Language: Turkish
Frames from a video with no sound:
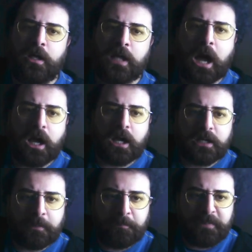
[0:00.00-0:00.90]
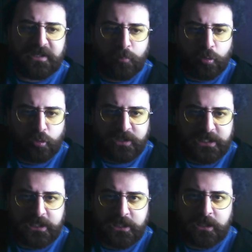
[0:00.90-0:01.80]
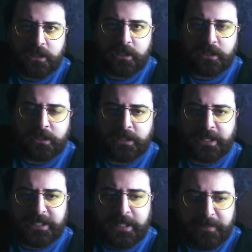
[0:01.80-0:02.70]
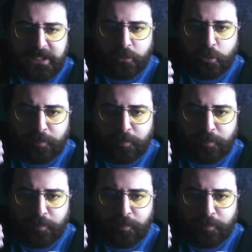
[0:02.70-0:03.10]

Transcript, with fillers: Ya hakikaten bir müzik ya yemin ediyorum